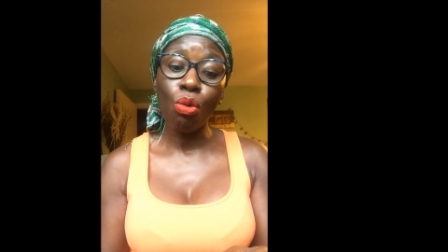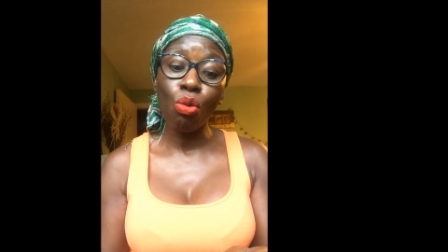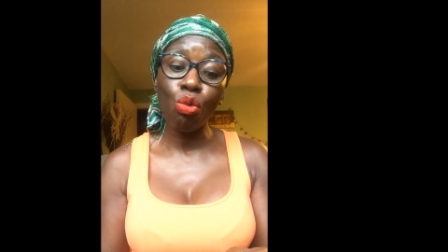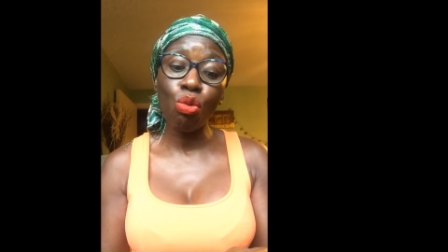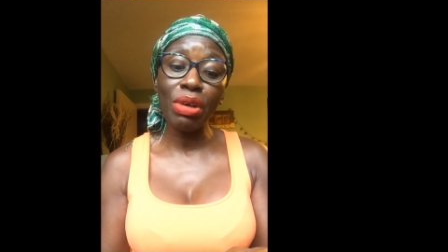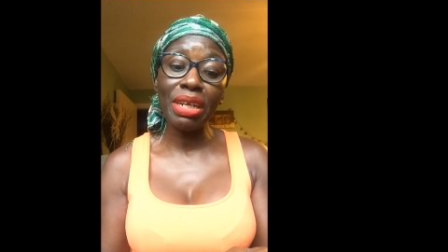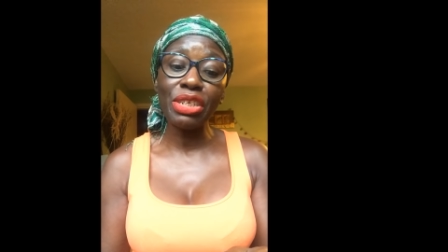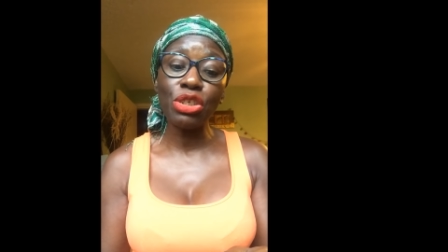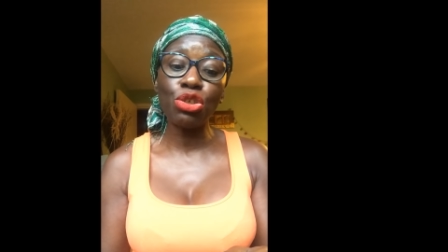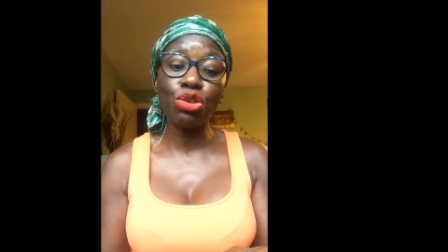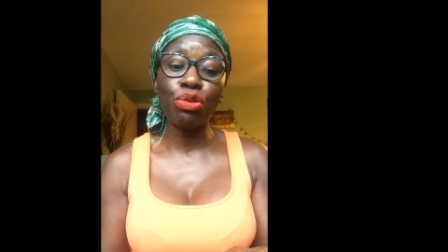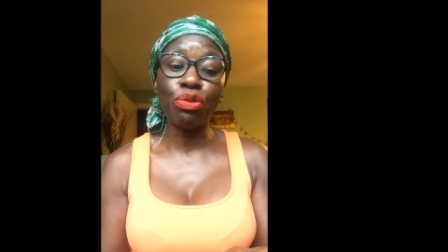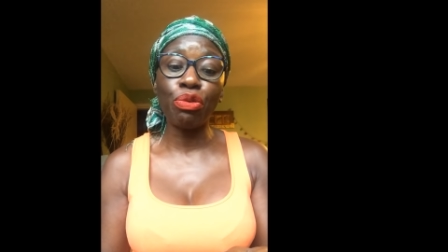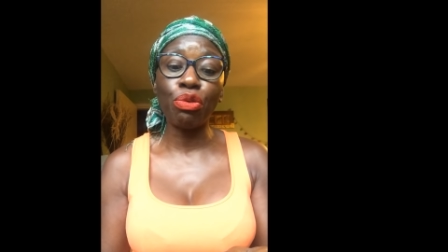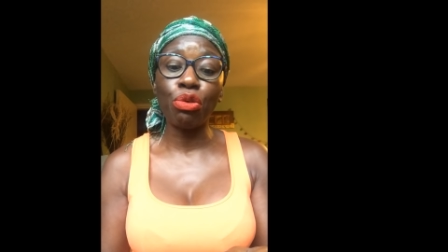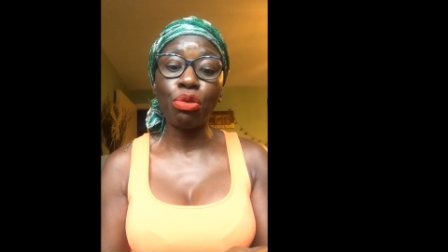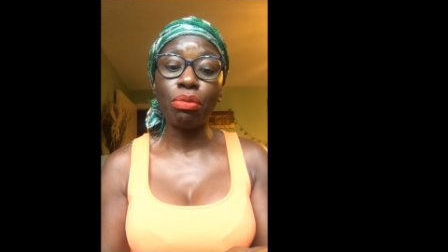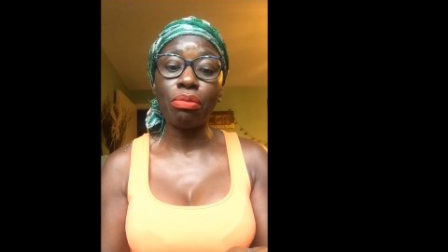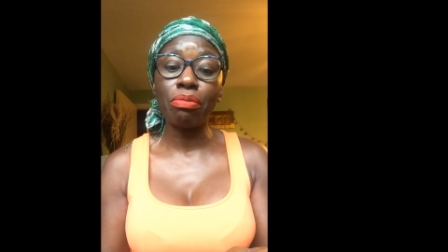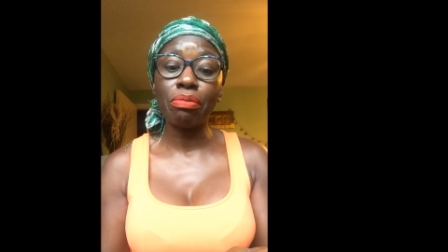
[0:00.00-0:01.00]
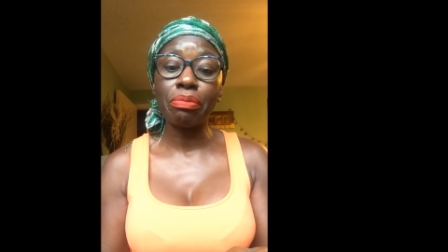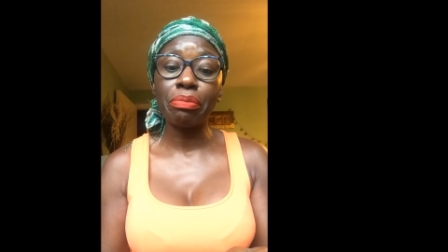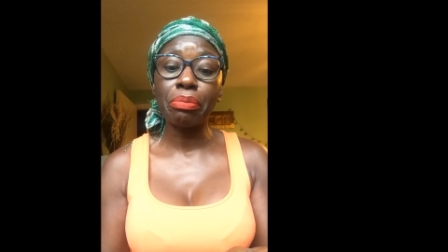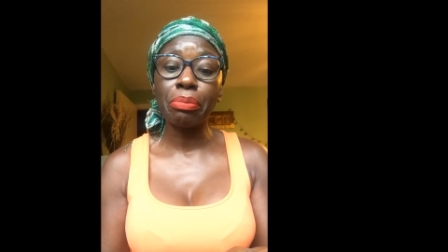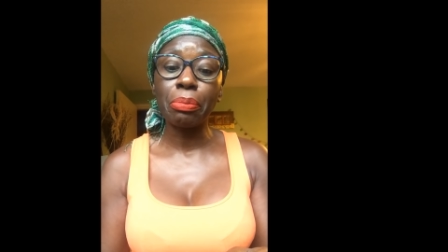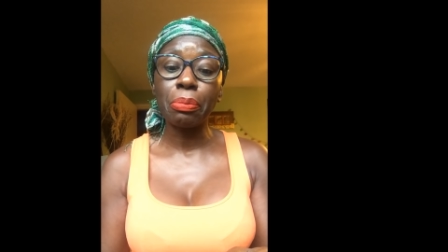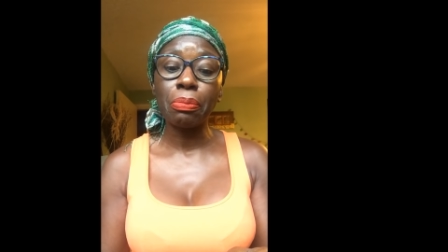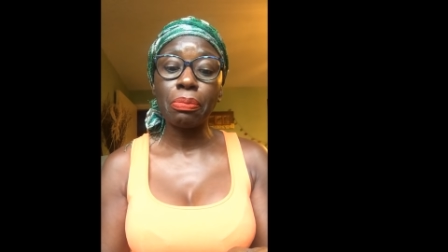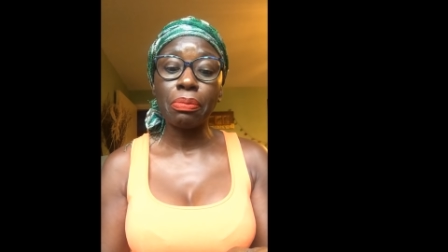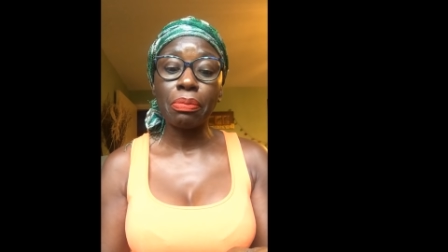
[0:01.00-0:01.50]
ou les cheveux.
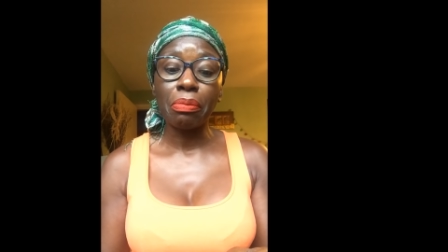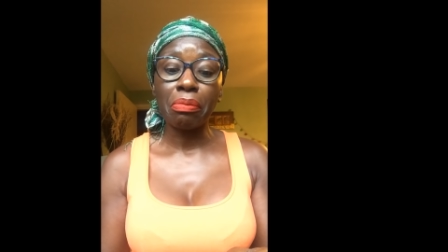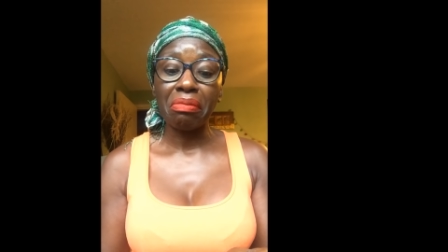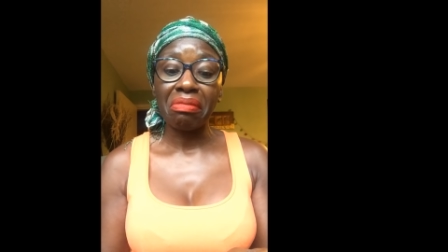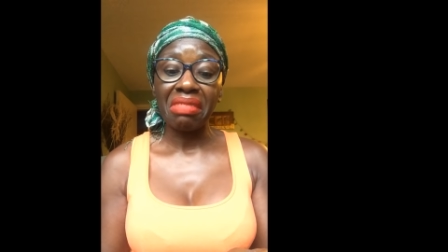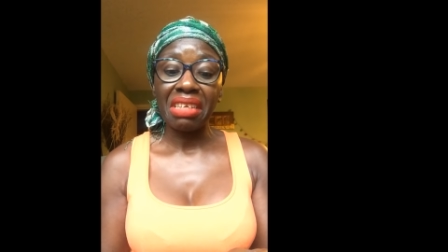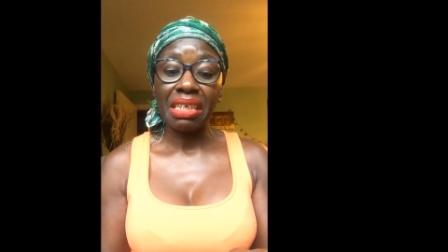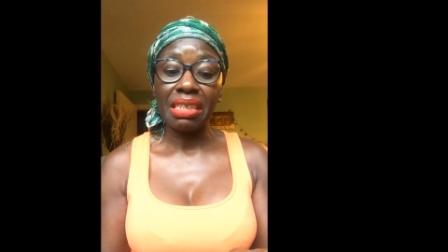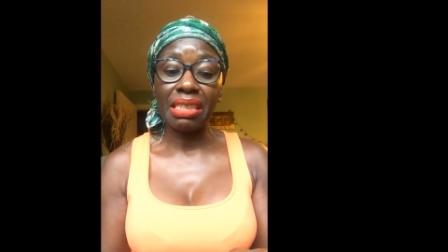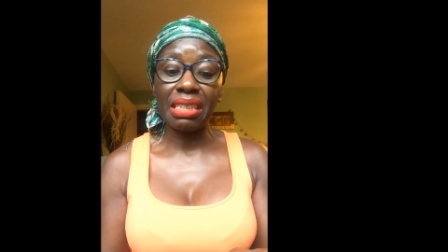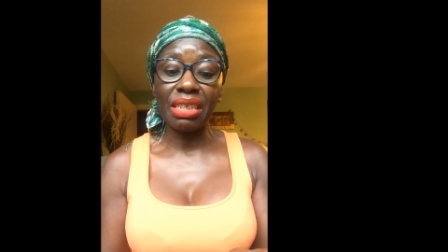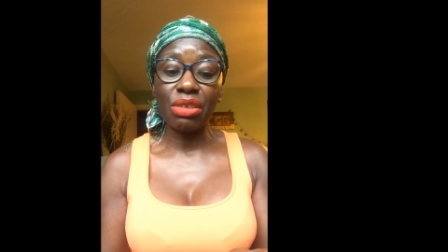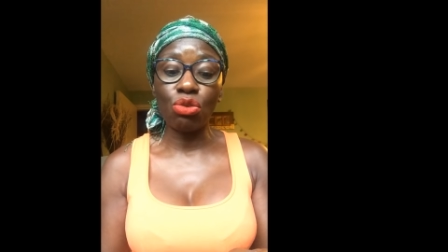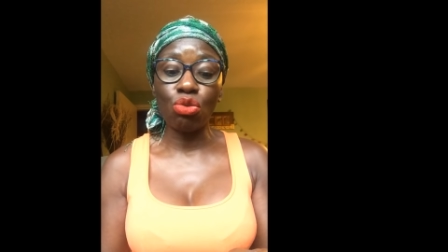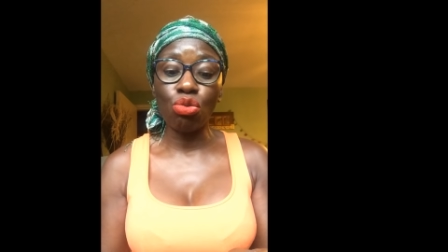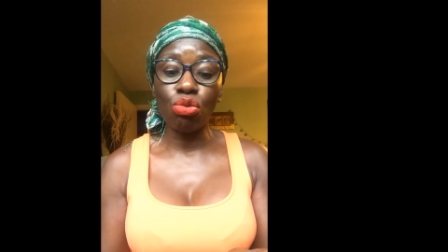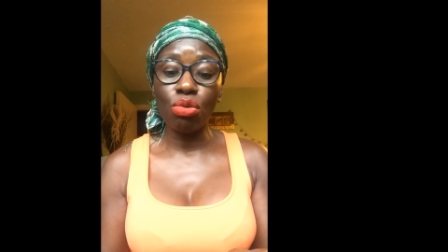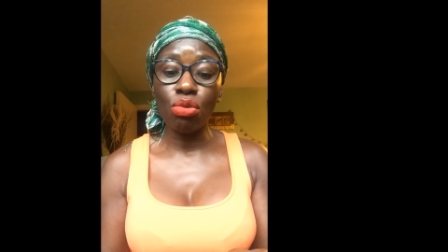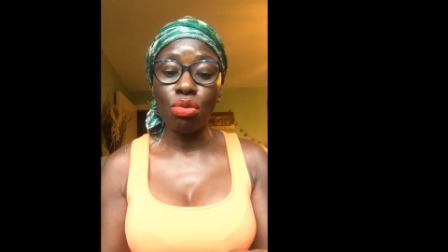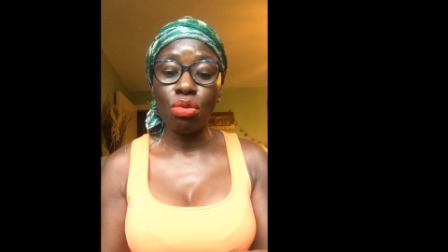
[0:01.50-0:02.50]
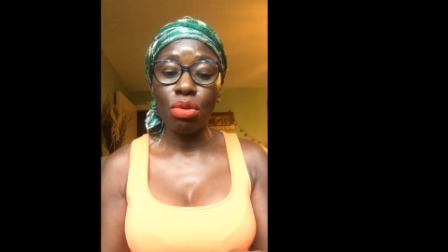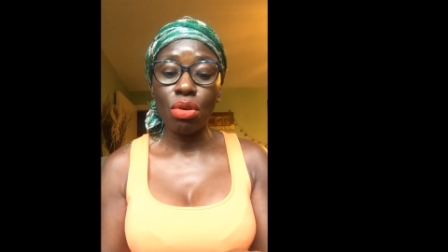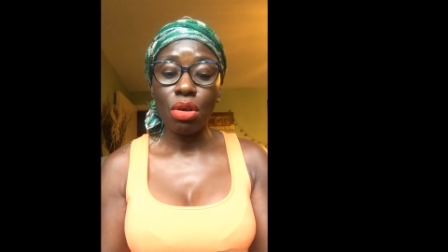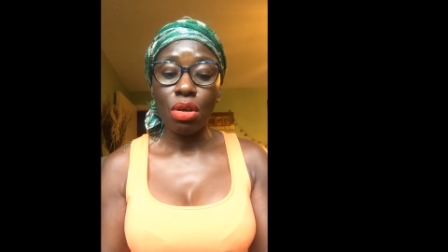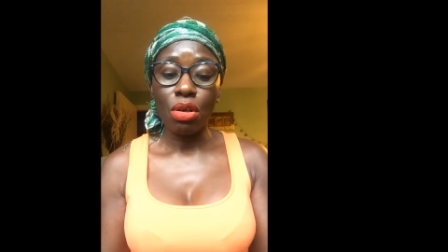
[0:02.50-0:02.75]
C'est tout.